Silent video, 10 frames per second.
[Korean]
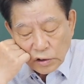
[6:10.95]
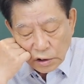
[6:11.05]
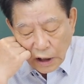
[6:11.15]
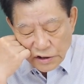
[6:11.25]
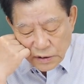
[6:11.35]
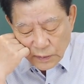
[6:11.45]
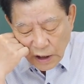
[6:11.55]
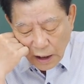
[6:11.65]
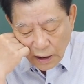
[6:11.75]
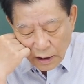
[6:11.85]
그건
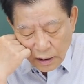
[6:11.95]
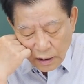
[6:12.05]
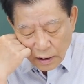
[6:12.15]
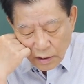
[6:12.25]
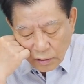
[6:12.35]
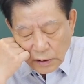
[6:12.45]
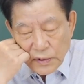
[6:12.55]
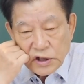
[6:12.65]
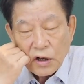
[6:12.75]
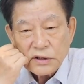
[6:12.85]
됐습니다. 그러면
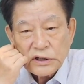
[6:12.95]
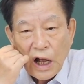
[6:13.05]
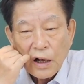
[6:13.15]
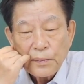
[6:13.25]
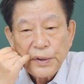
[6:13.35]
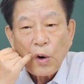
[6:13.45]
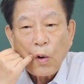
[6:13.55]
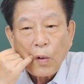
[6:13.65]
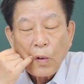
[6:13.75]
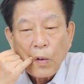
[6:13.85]
설사, 비록